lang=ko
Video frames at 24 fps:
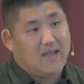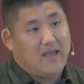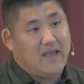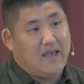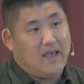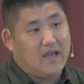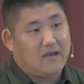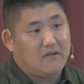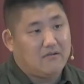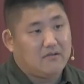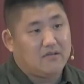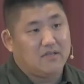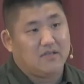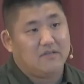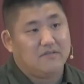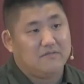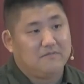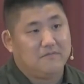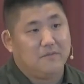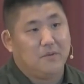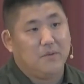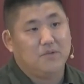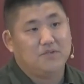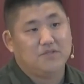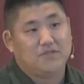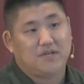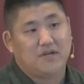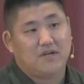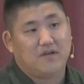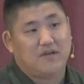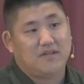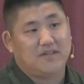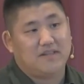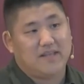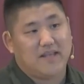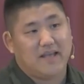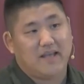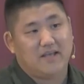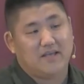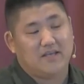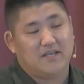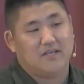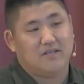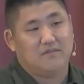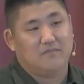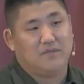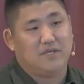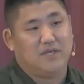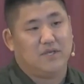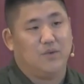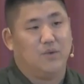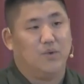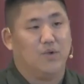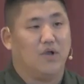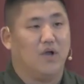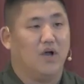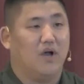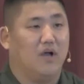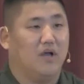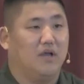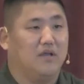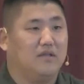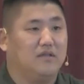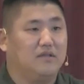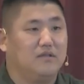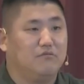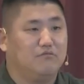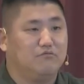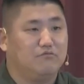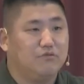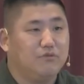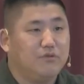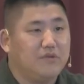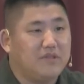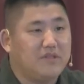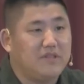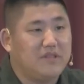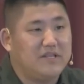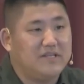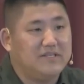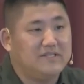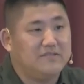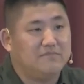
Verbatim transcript: 시편이 거기서 끝나지 않습니다. 14절에 보니까 하나님